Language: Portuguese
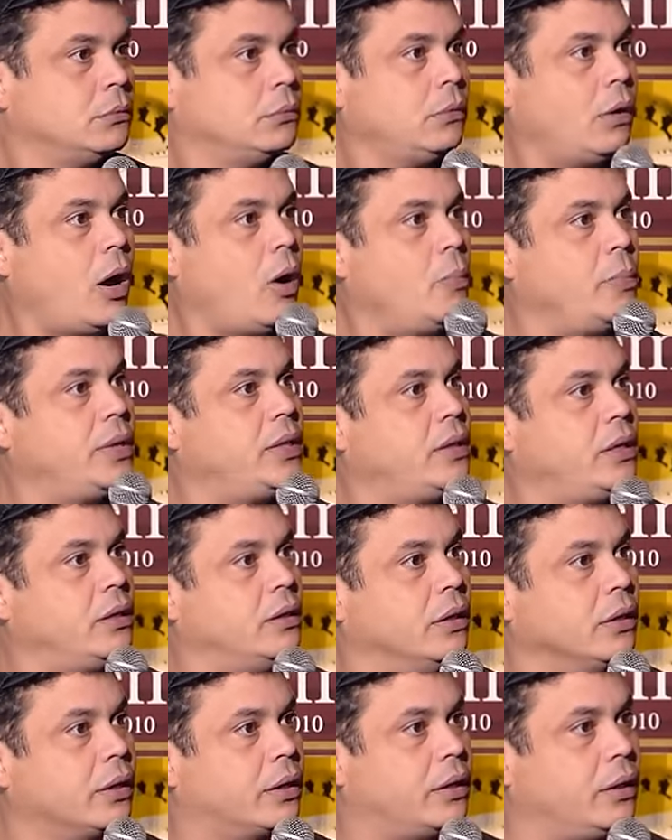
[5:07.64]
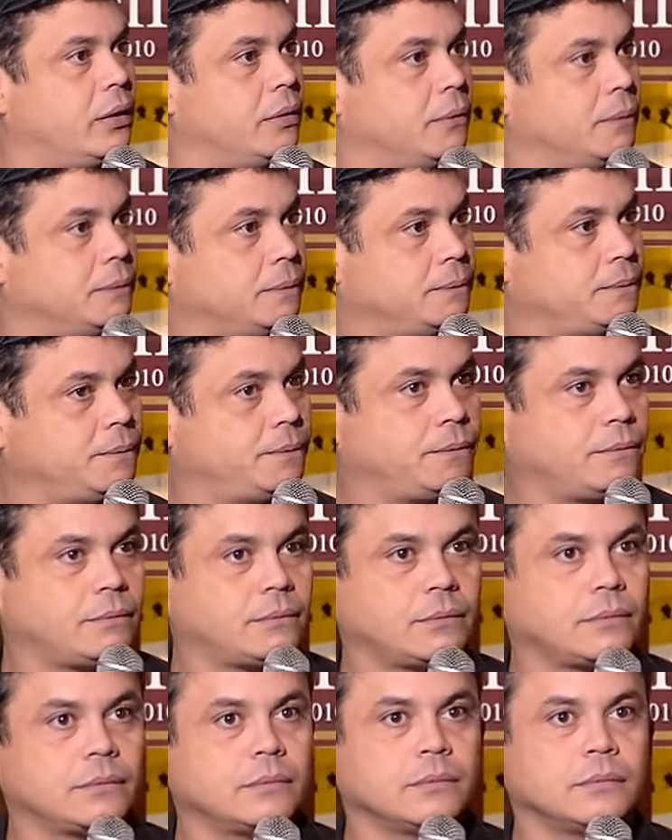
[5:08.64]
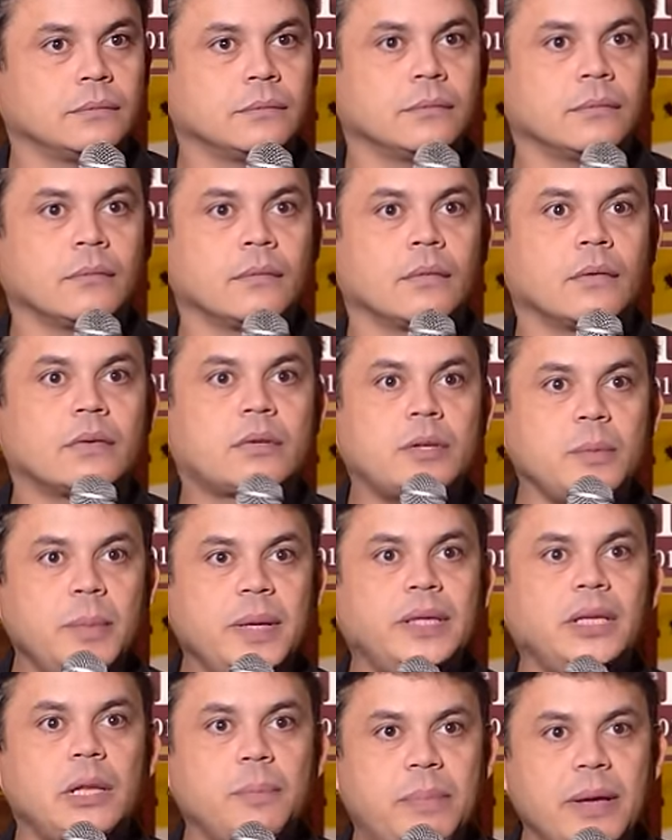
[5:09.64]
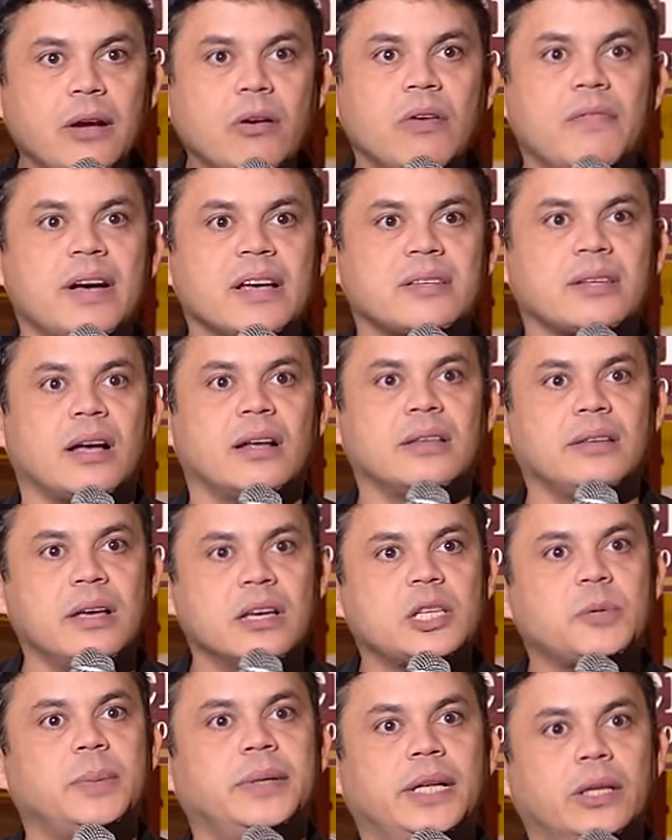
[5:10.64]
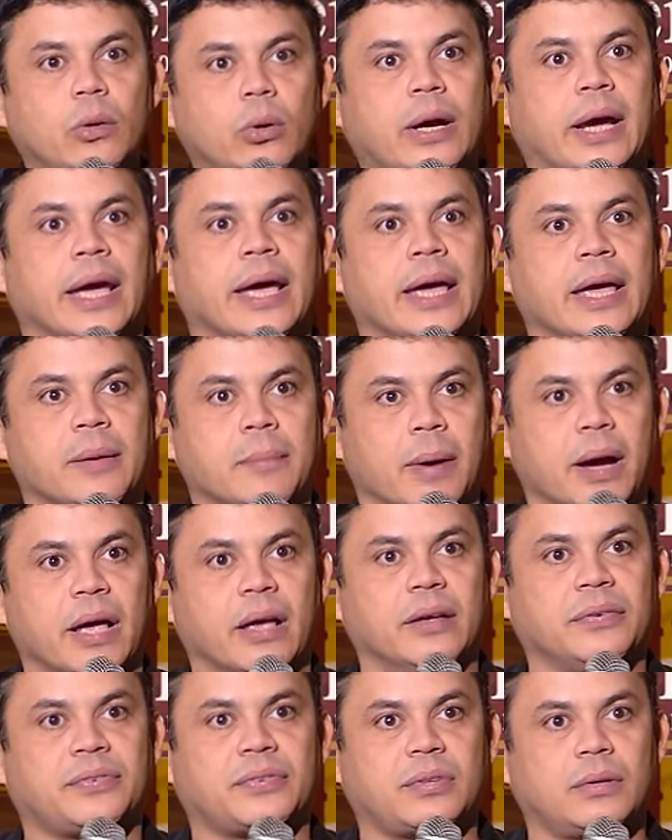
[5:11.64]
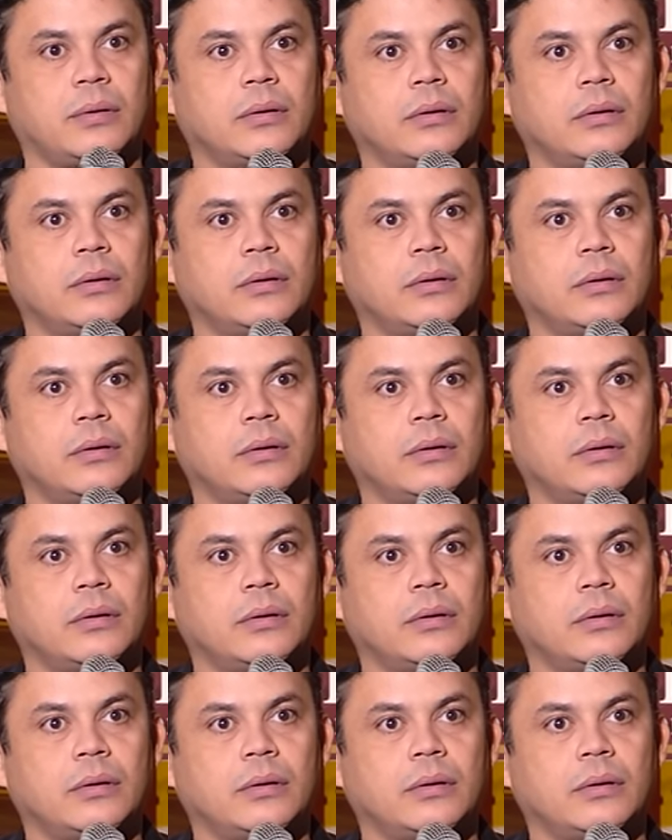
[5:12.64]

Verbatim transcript: Olha o menino aqui. Esse menino bem conversadinho, esse menino queima. Esse...